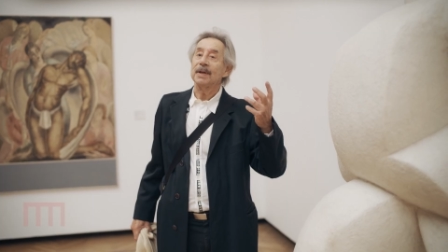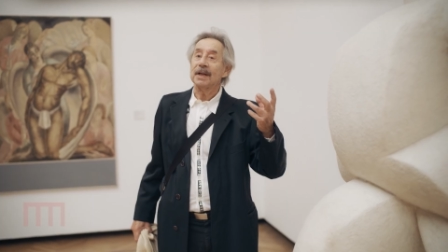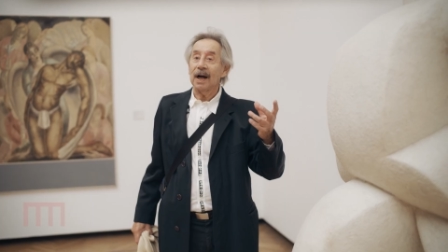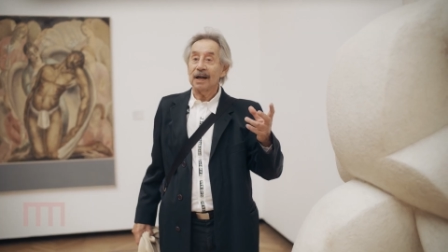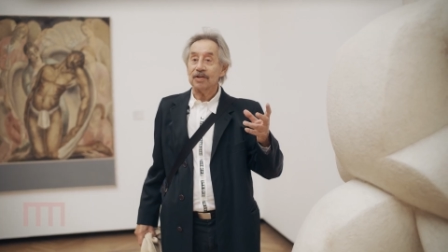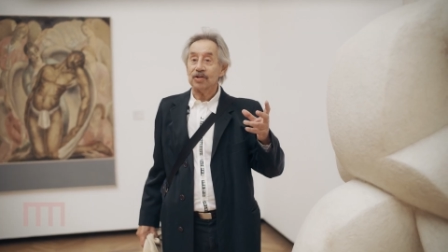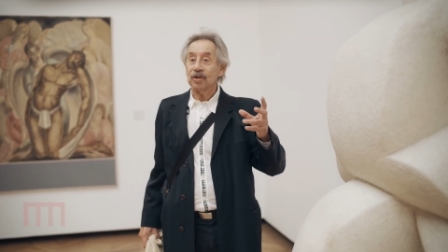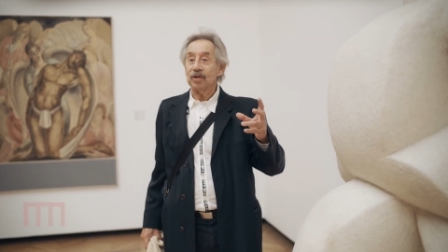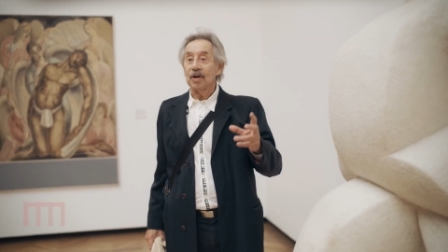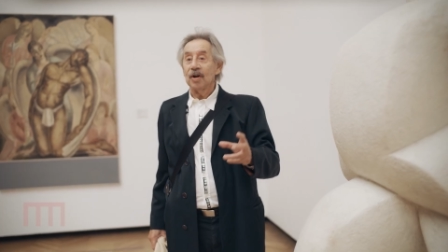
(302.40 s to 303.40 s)

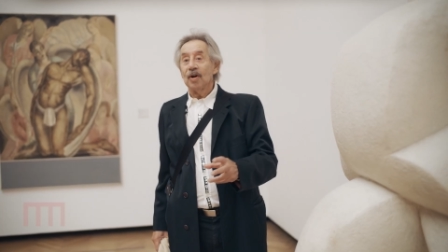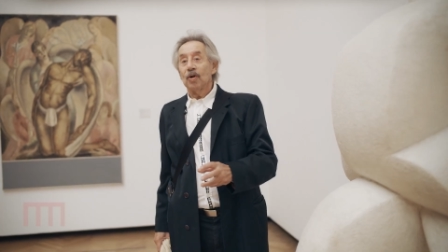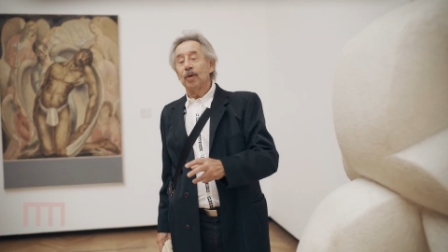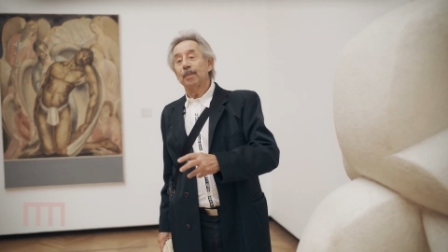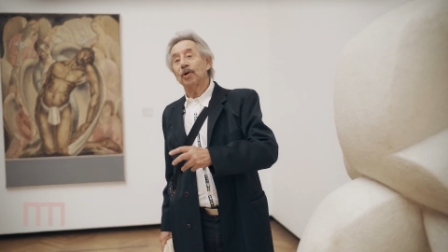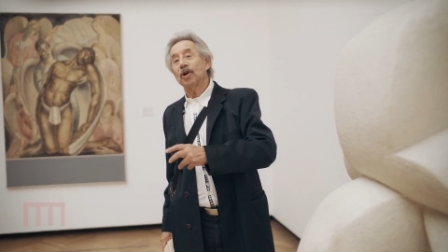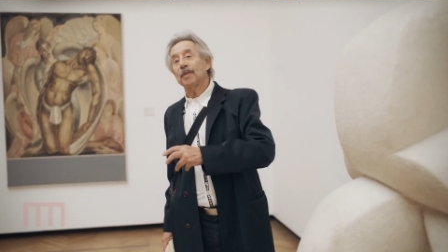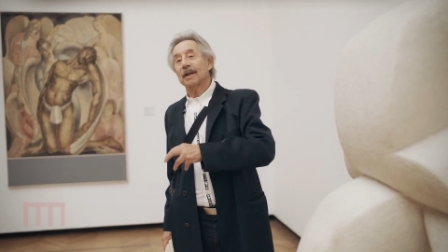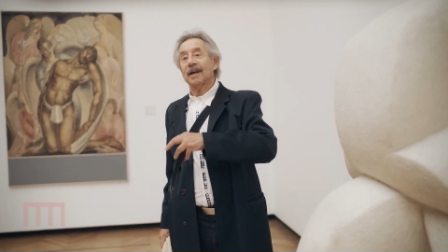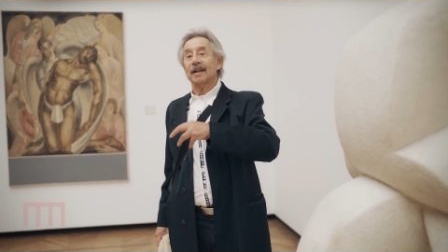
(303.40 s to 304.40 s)
Picasso, un poco
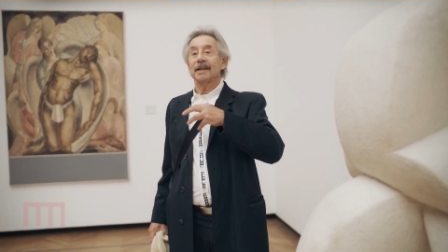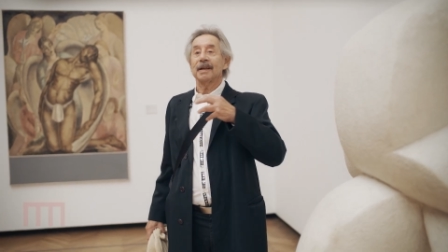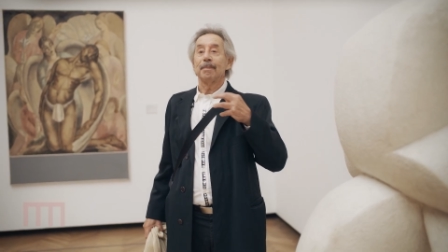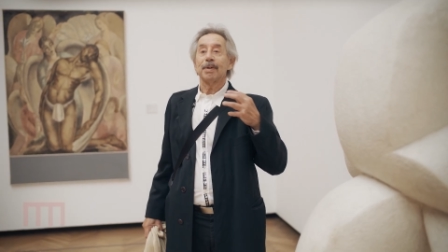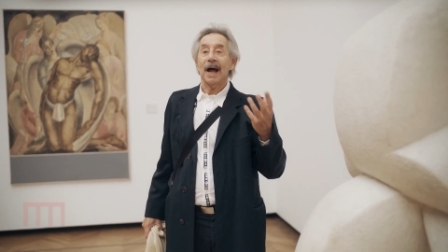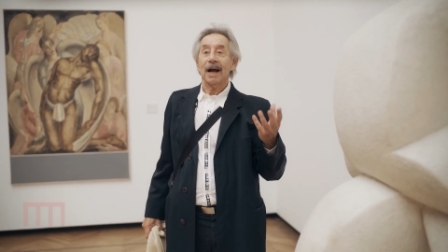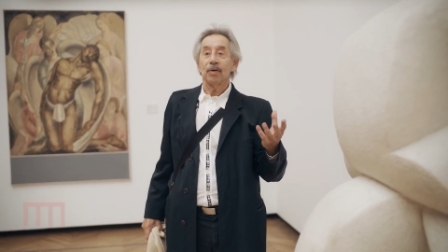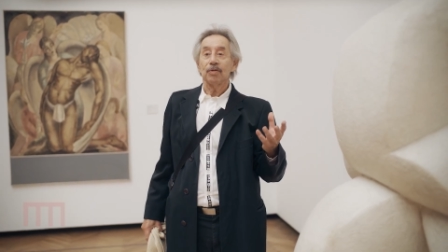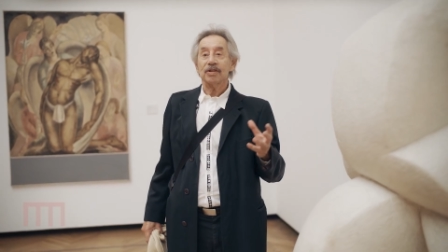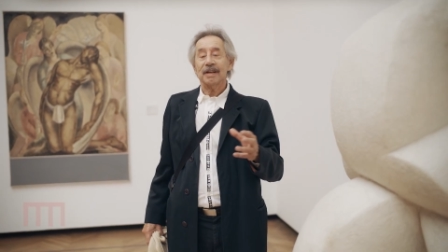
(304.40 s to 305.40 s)
más tarde que
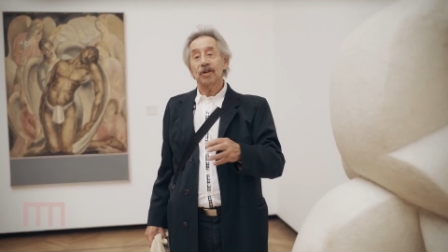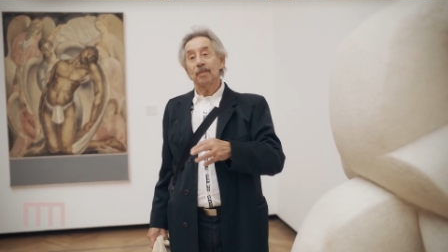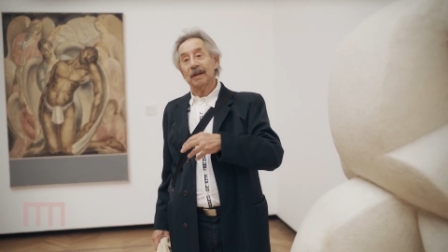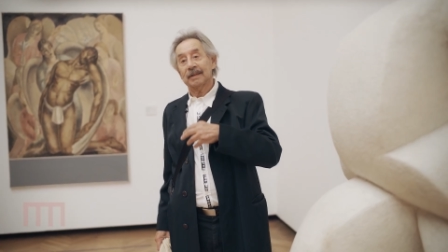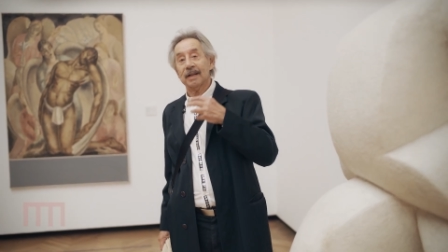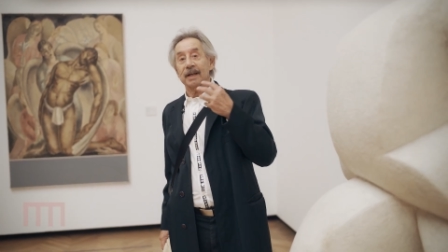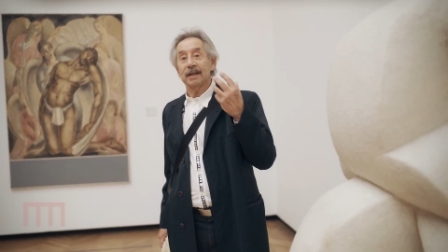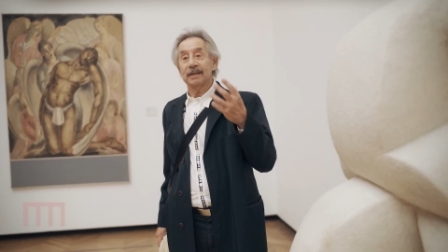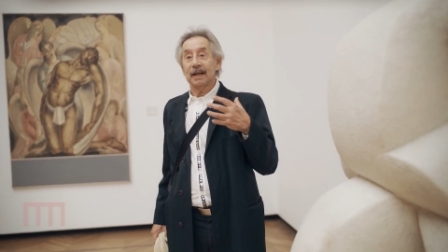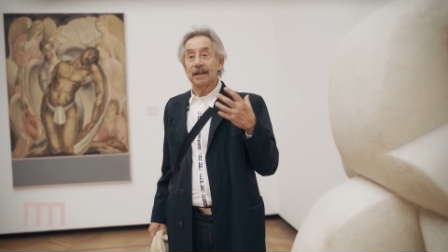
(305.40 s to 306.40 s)
Braque, unos años más tarde
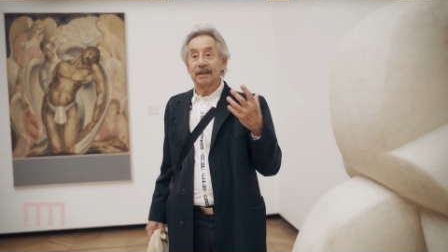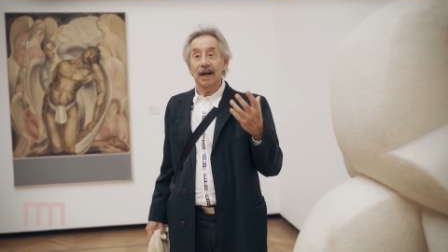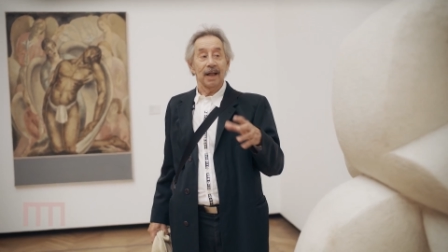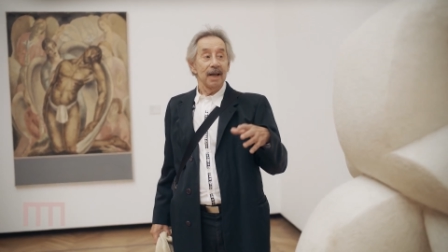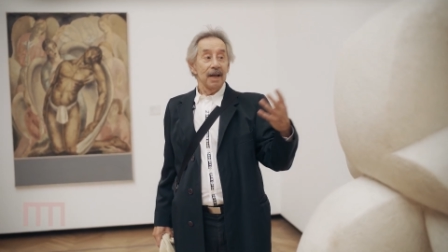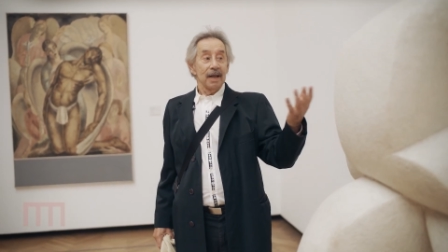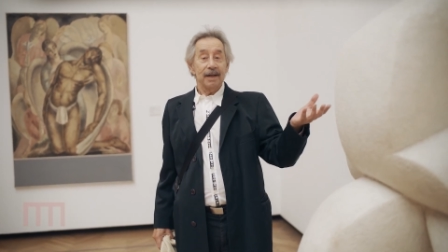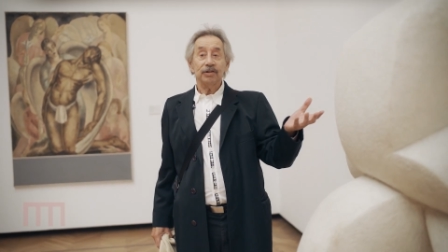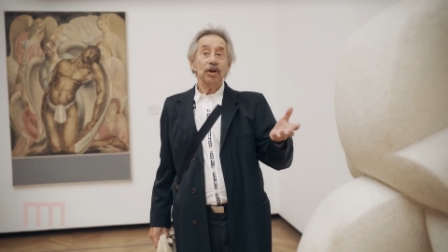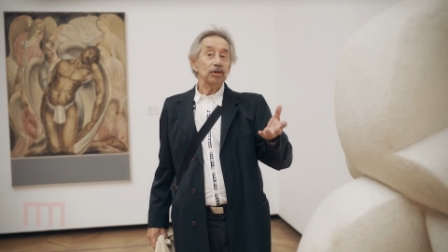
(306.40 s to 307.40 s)
que tal y tal.
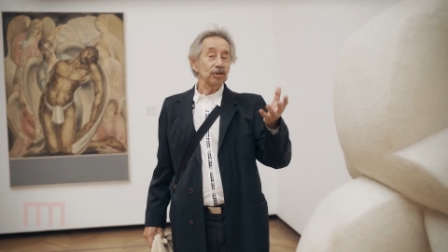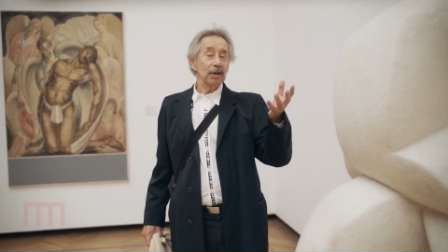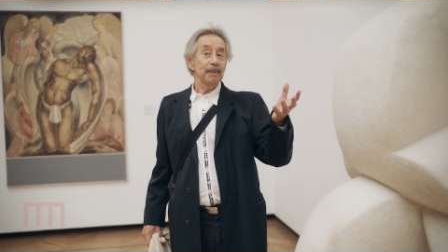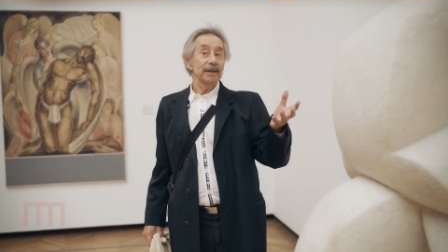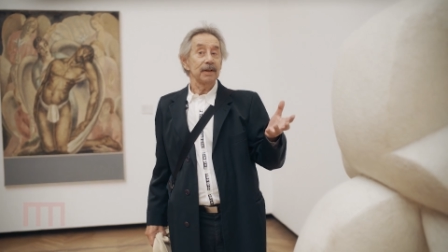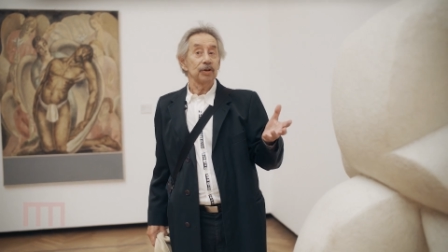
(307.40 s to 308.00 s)
Y esto es totalmente